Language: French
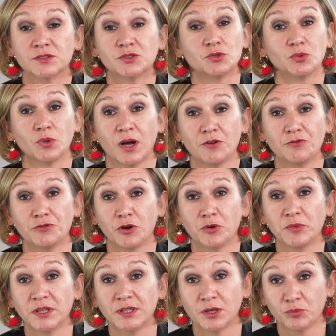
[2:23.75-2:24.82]

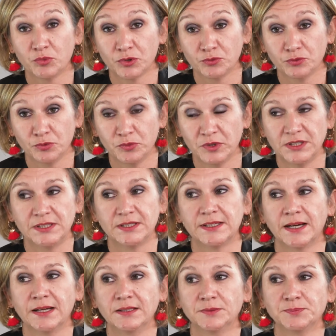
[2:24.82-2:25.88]
surinformer d'un point de vue
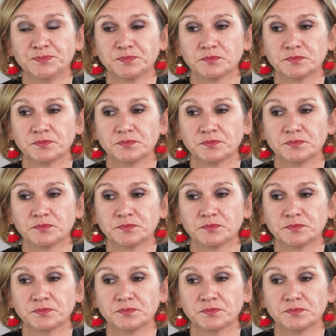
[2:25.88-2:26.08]
médical